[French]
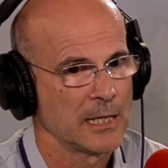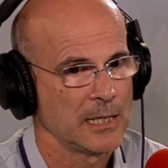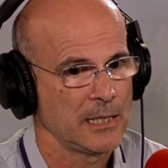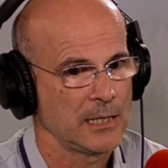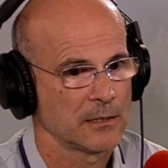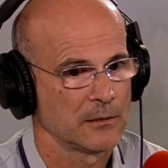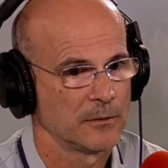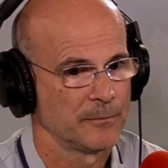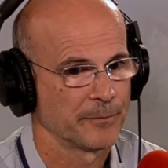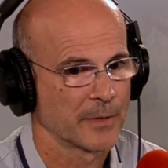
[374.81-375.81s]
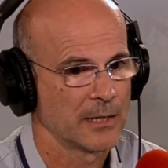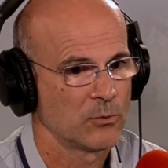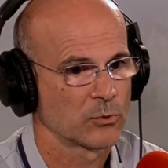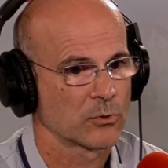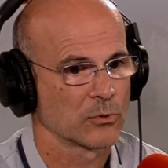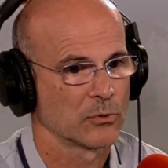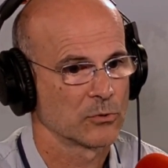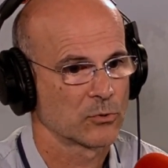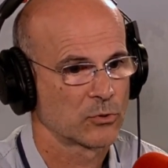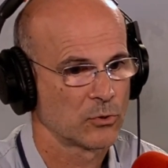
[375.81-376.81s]
Euh, et, donc,
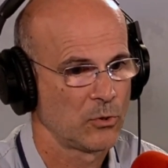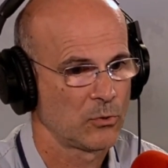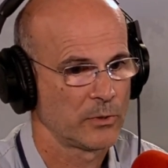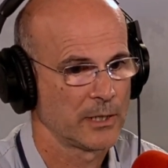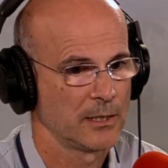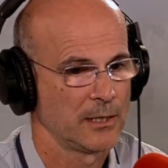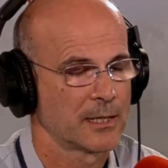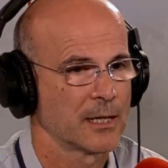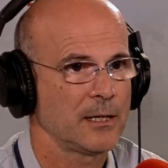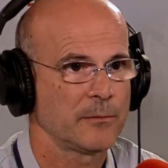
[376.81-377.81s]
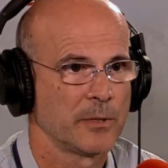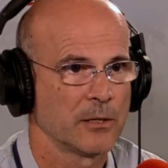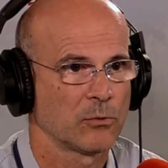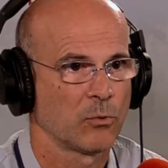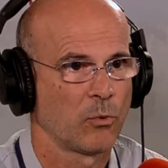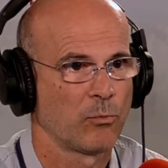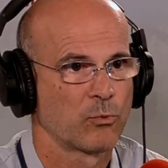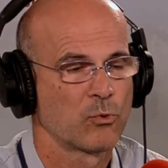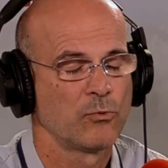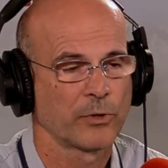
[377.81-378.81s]
selon les, cas, eh bien, on,
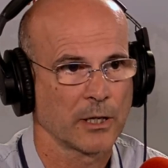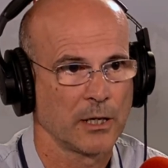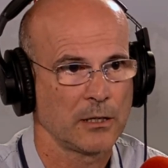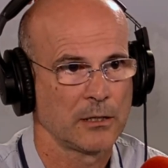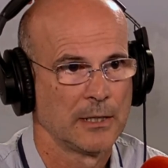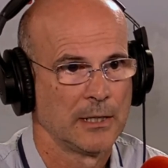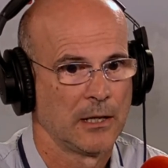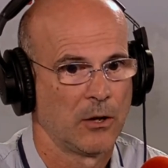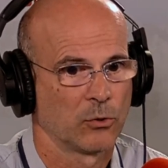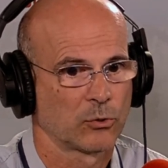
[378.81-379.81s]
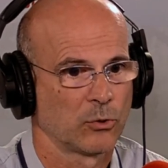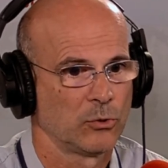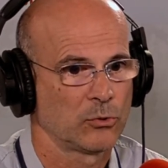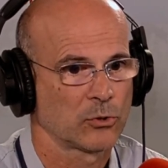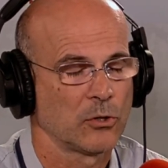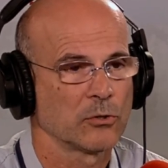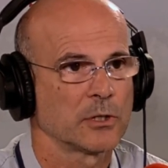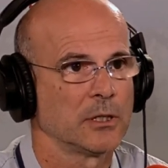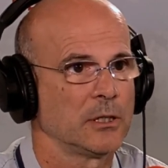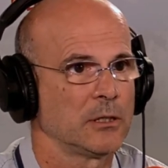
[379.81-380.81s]
couvrira entre
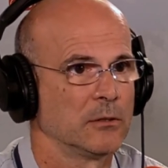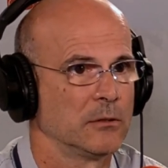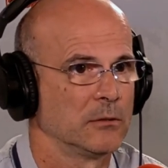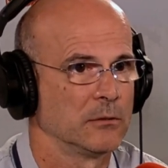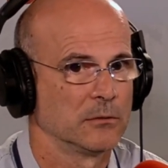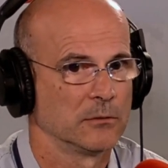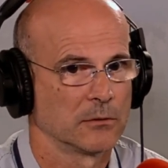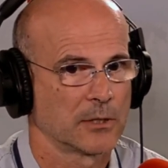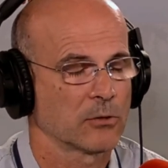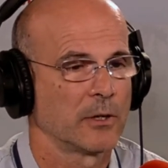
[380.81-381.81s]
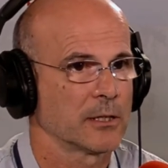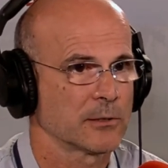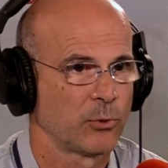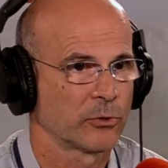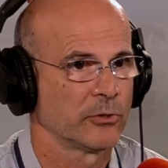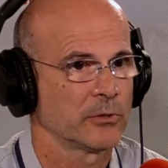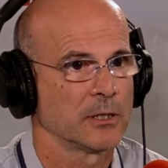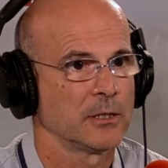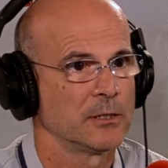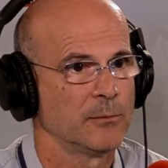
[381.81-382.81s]
30 et 95% euh,
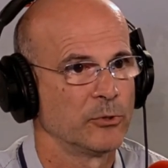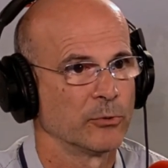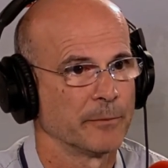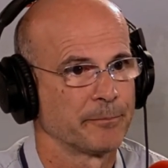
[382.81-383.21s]
des, besoins.